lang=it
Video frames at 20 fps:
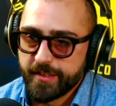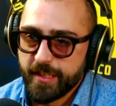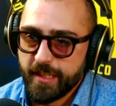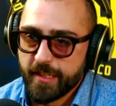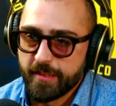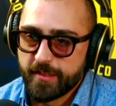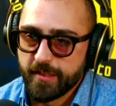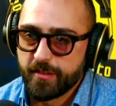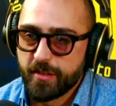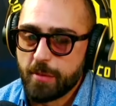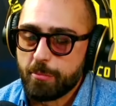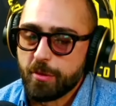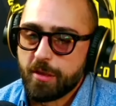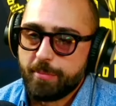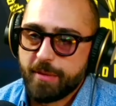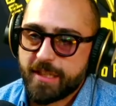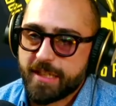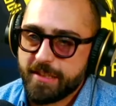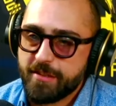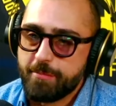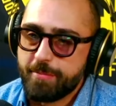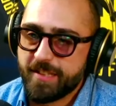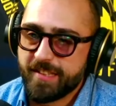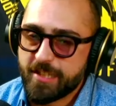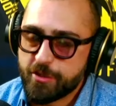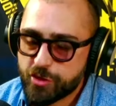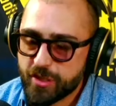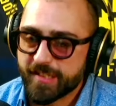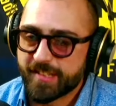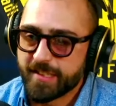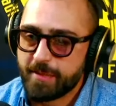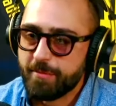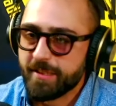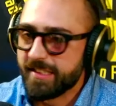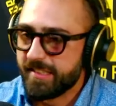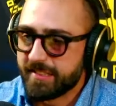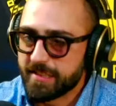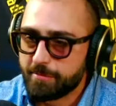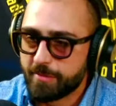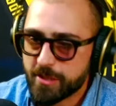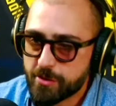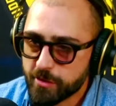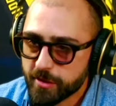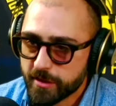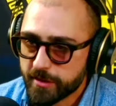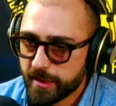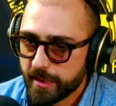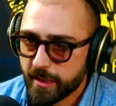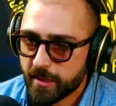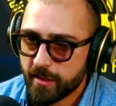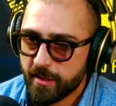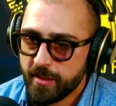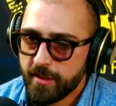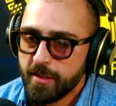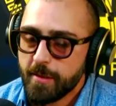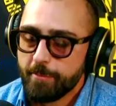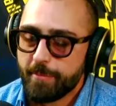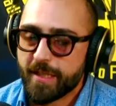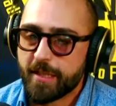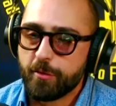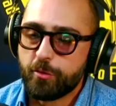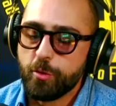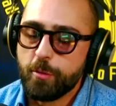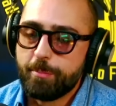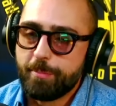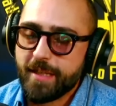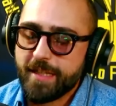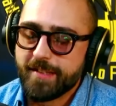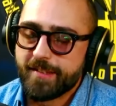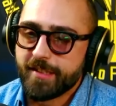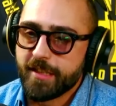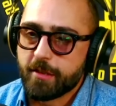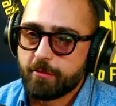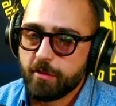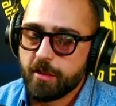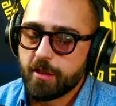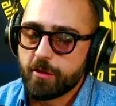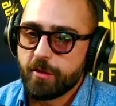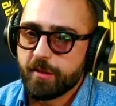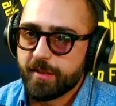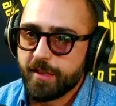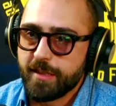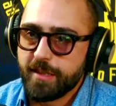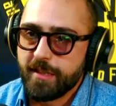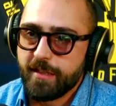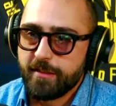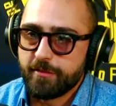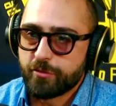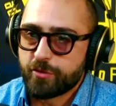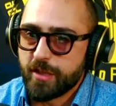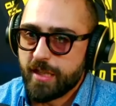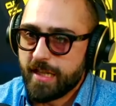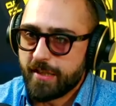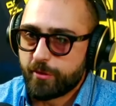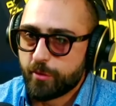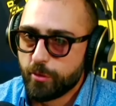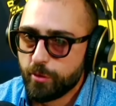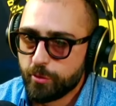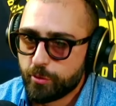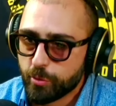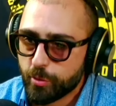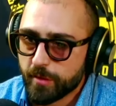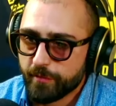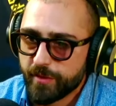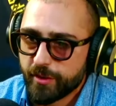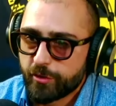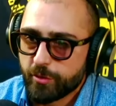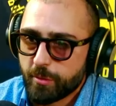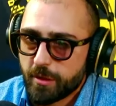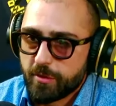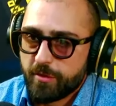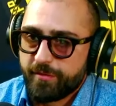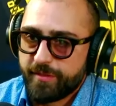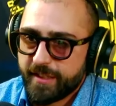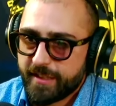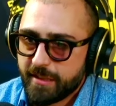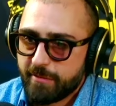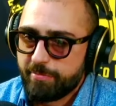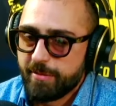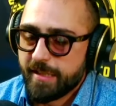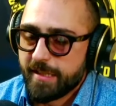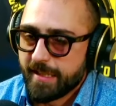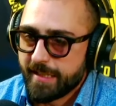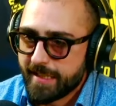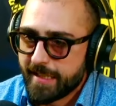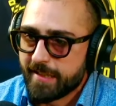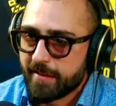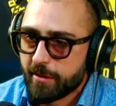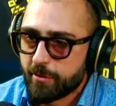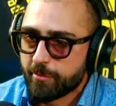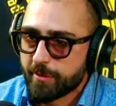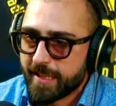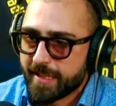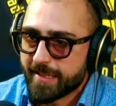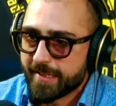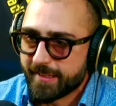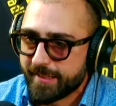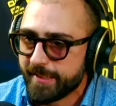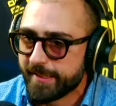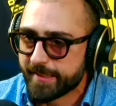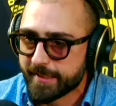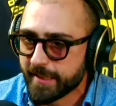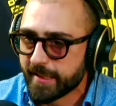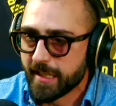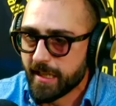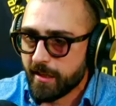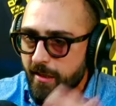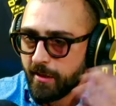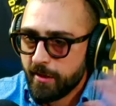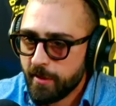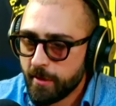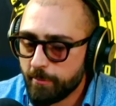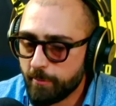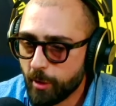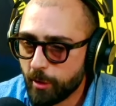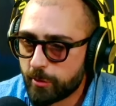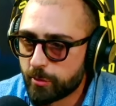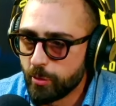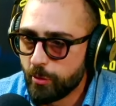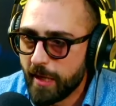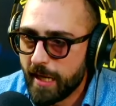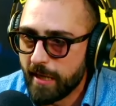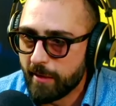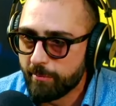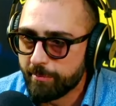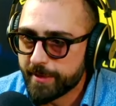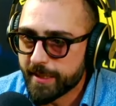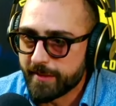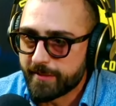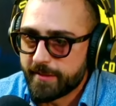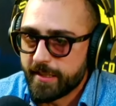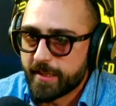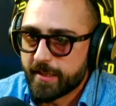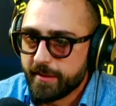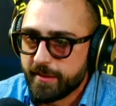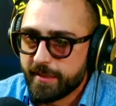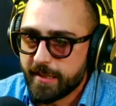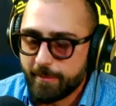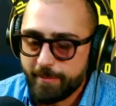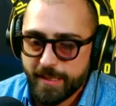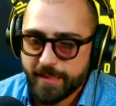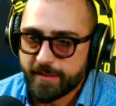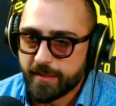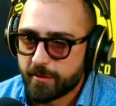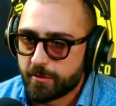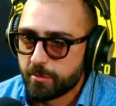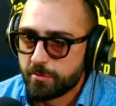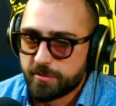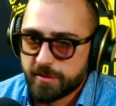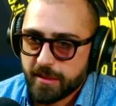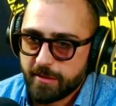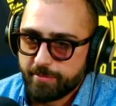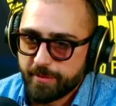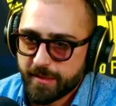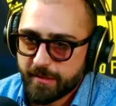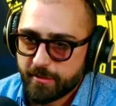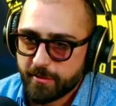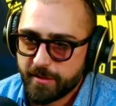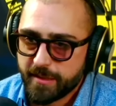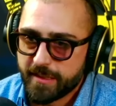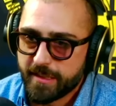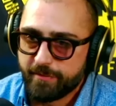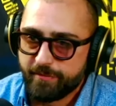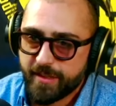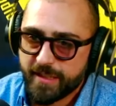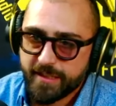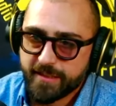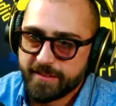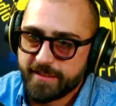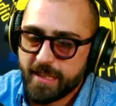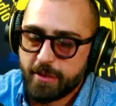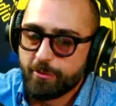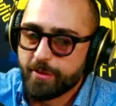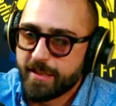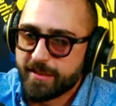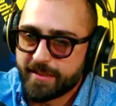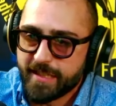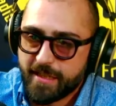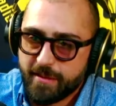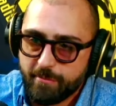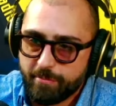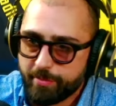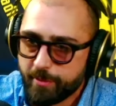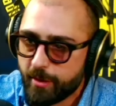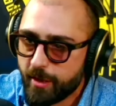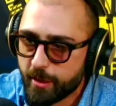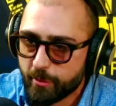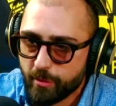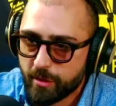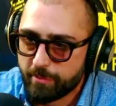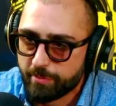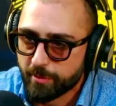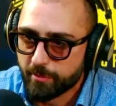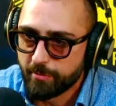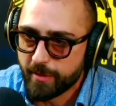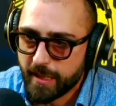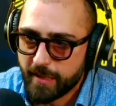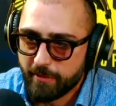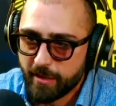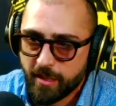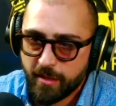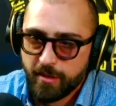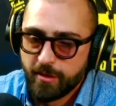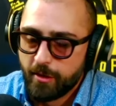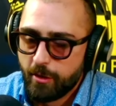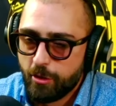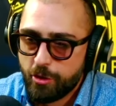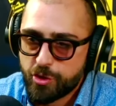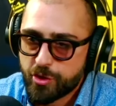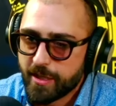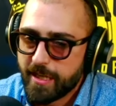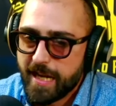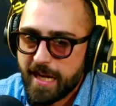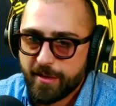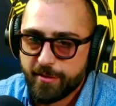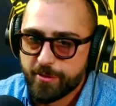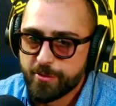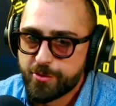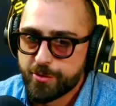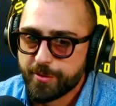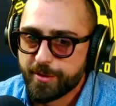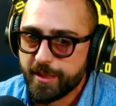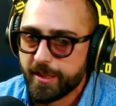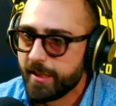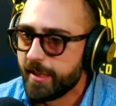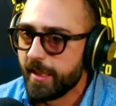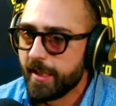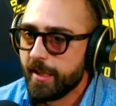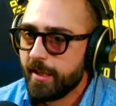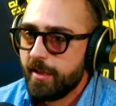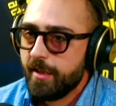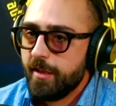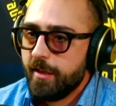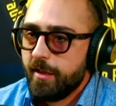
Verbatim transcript: Sì, sì, sì, sì, pure perché devi pensare c'è sempre chi sta peggio di te. Eh sì. Perché tu pensi che quella cosa lì ce l'hai solo tu, invece quando fai capire che entri in una casistica molto ampia e tecnicamente tu tutte le persone che vedi da un'età in poi quel problema o ce l'hanno giù di lì,